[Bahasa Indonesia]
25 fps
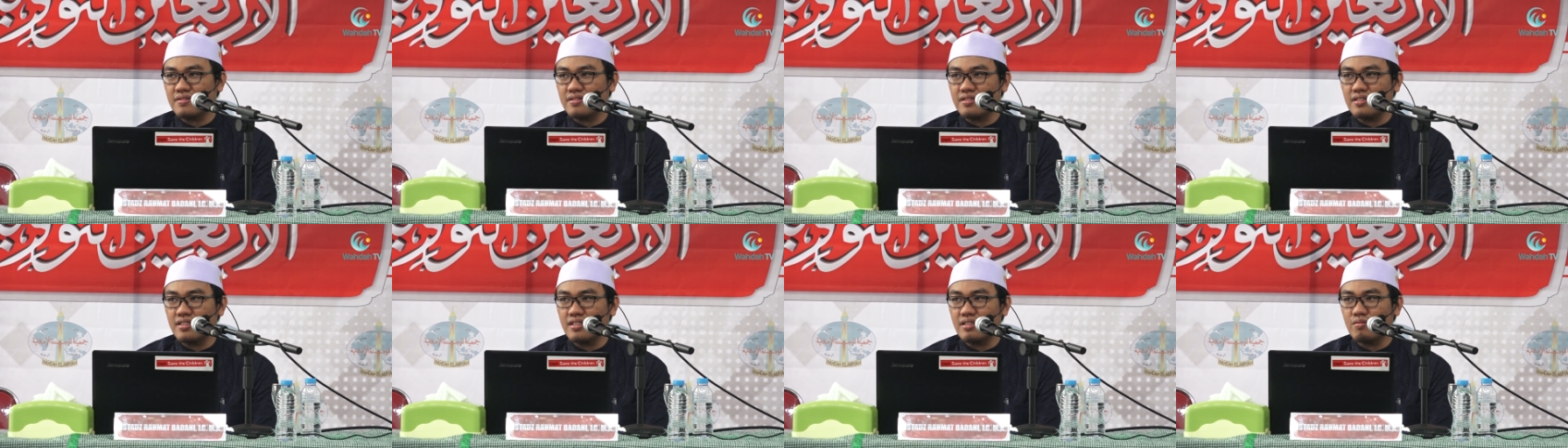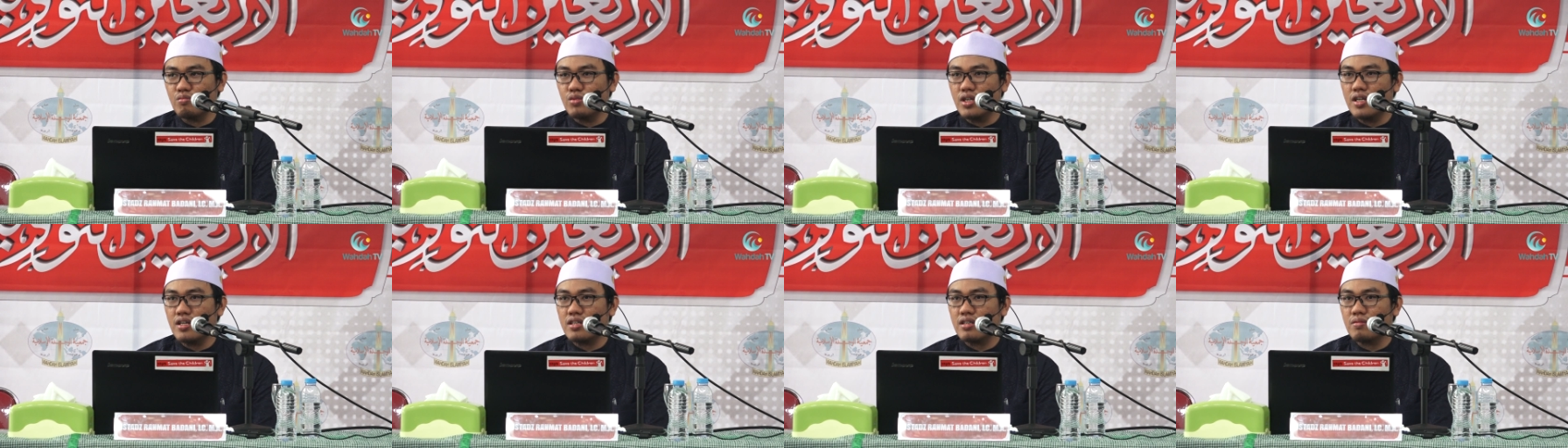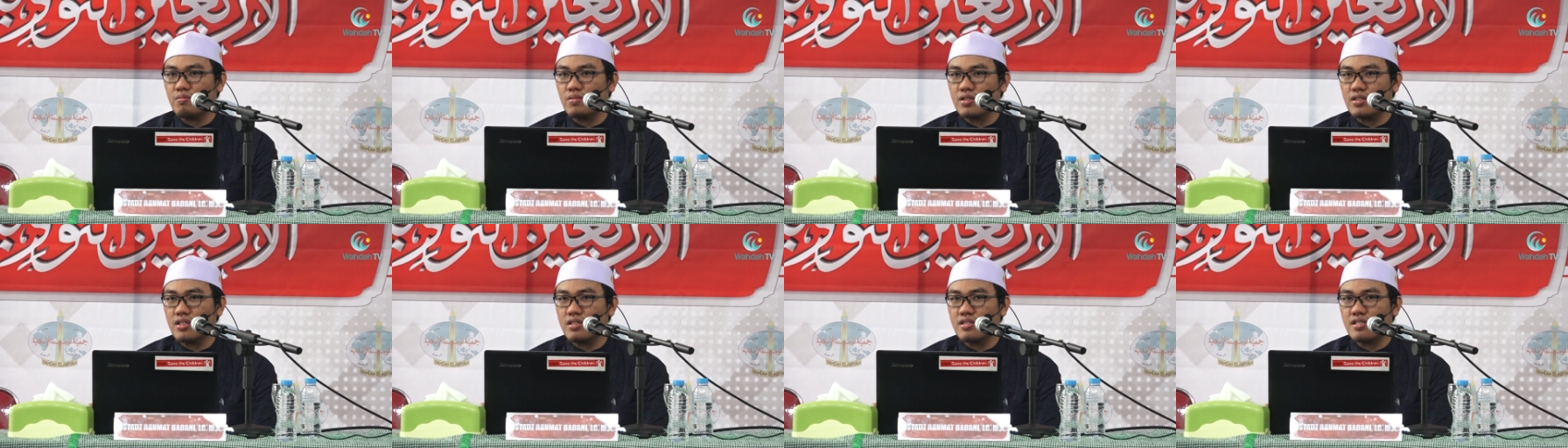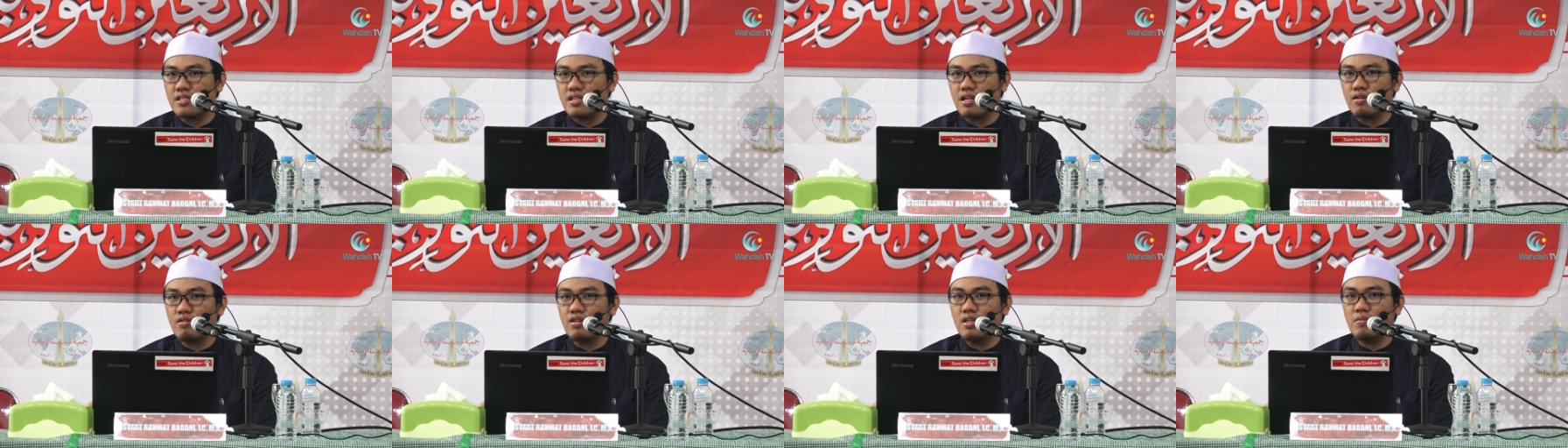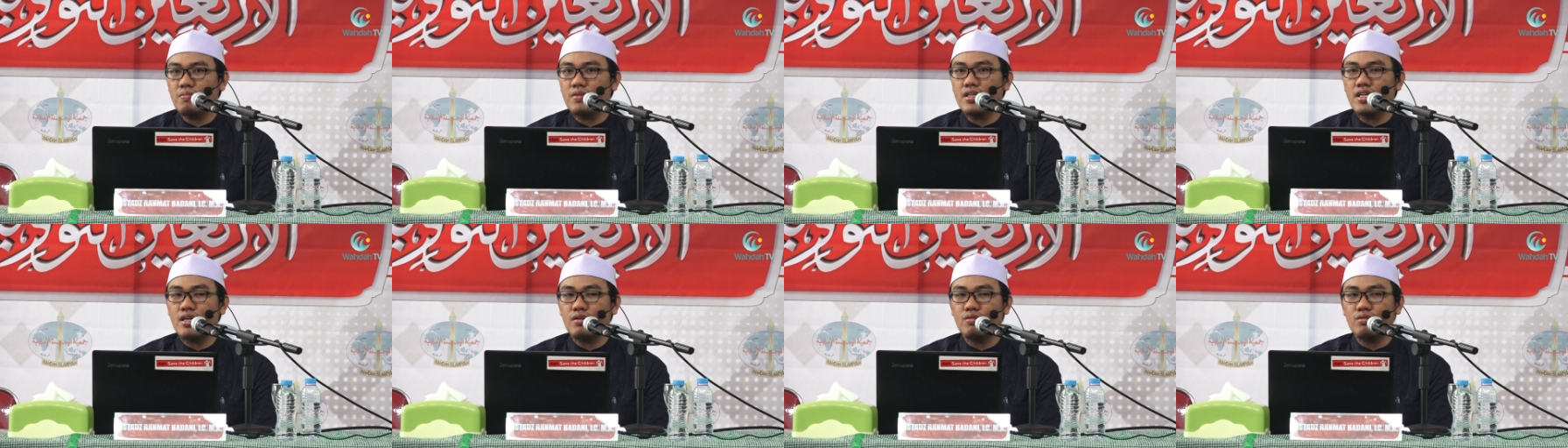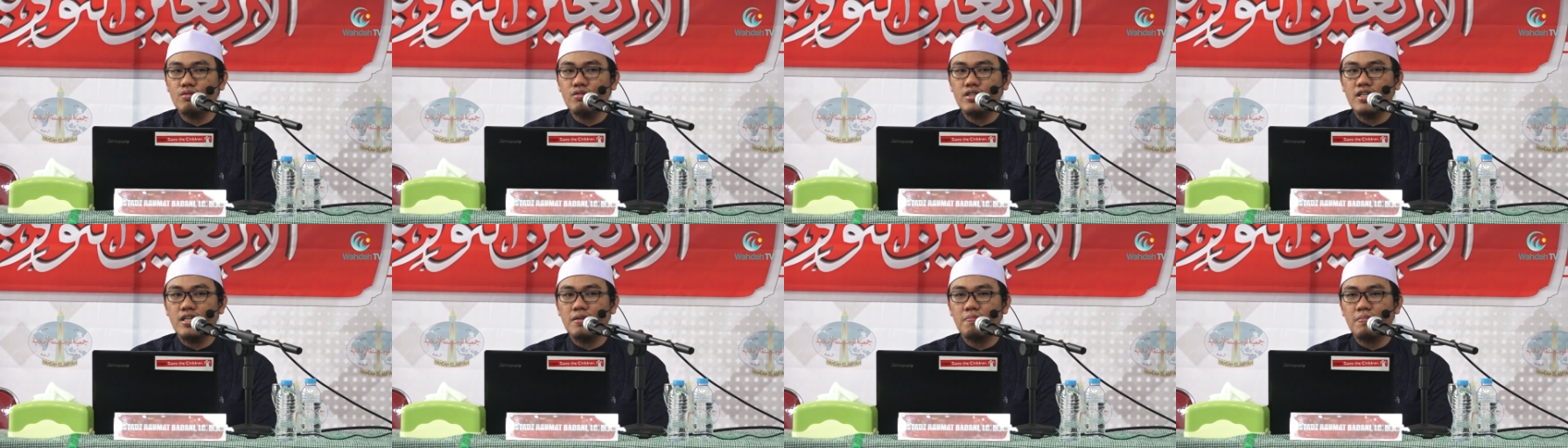Ya, bulan Ramadan selalu lebih
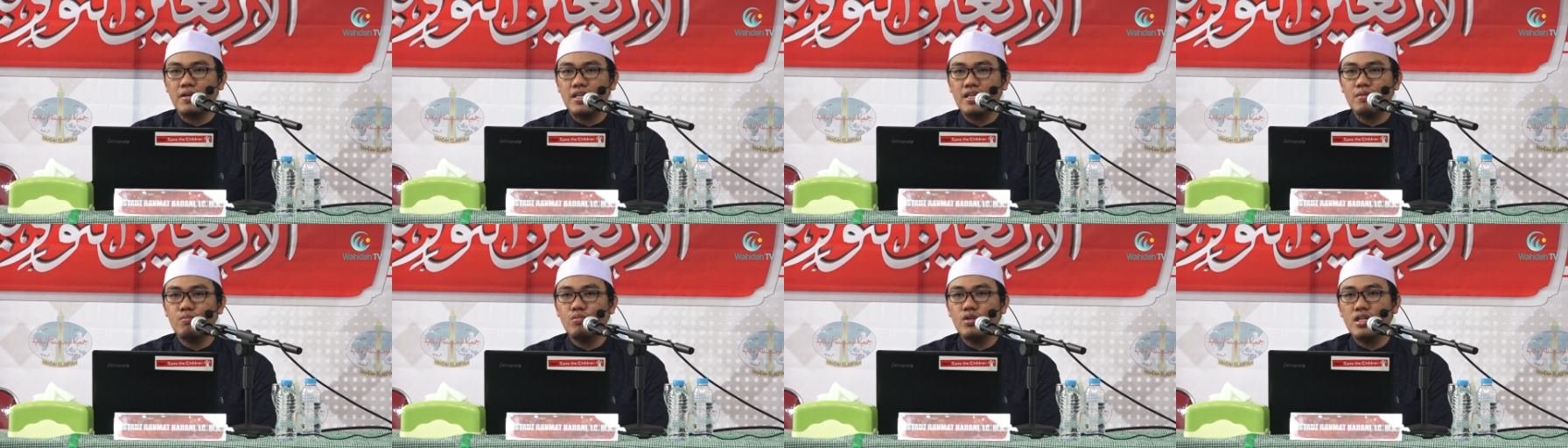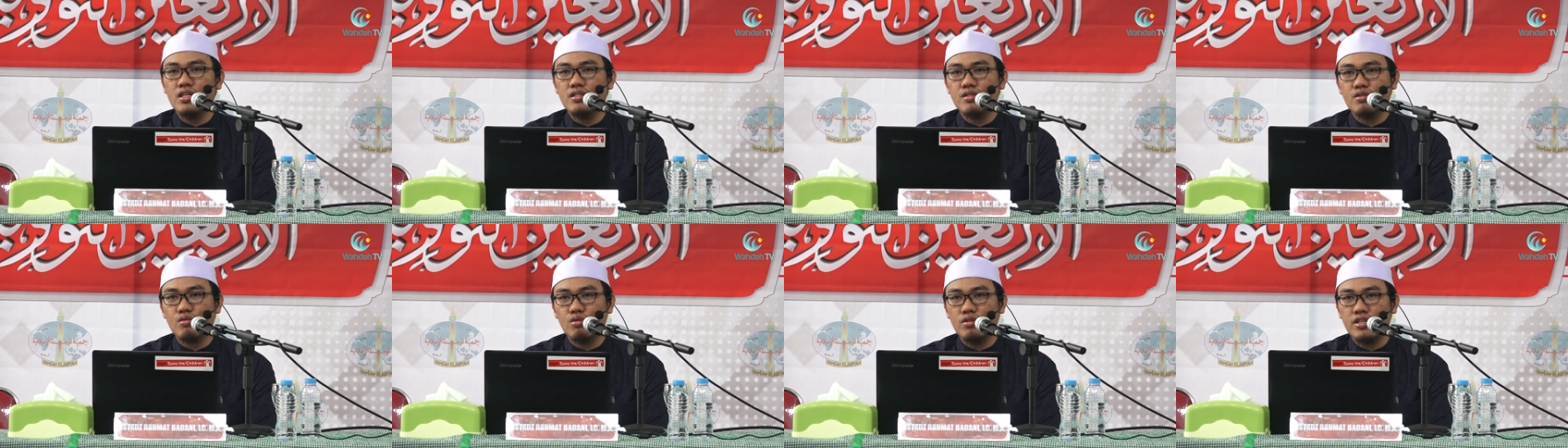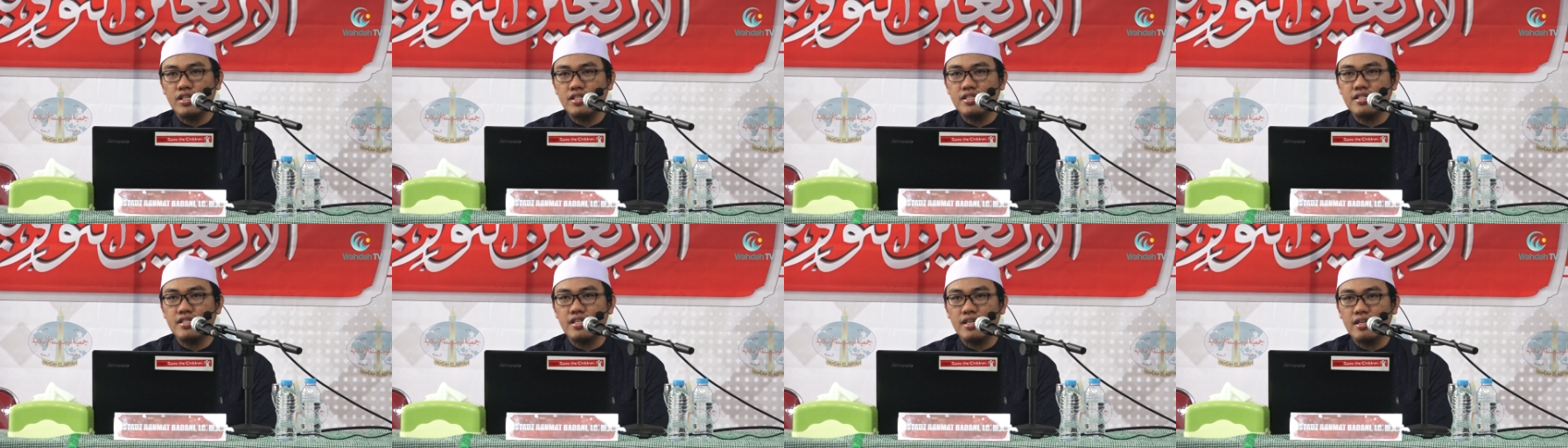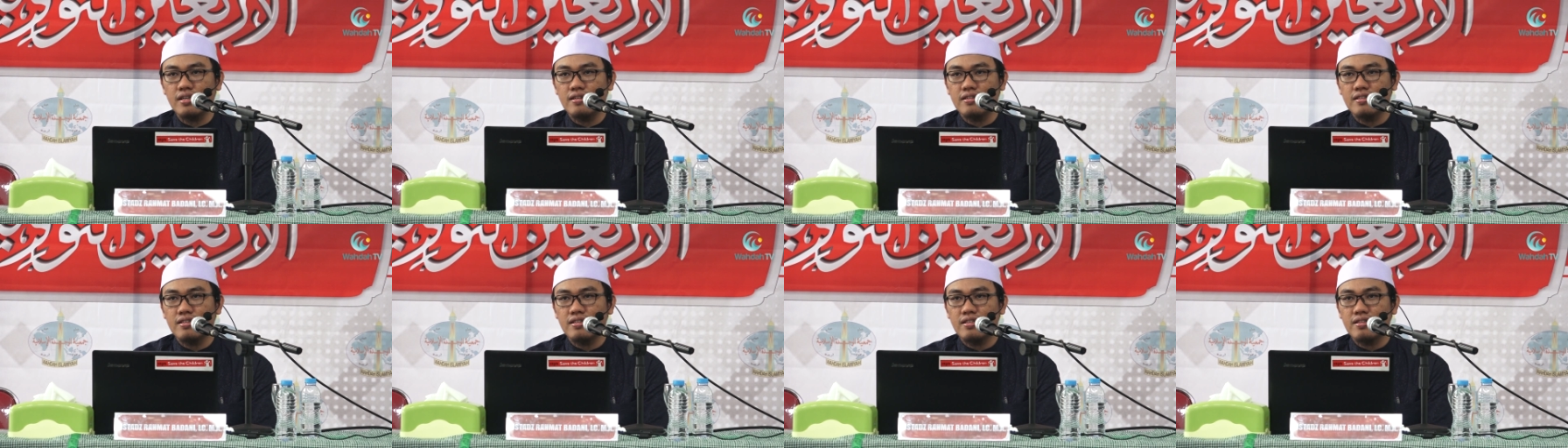dahulu daripada bulan Zulhijjah.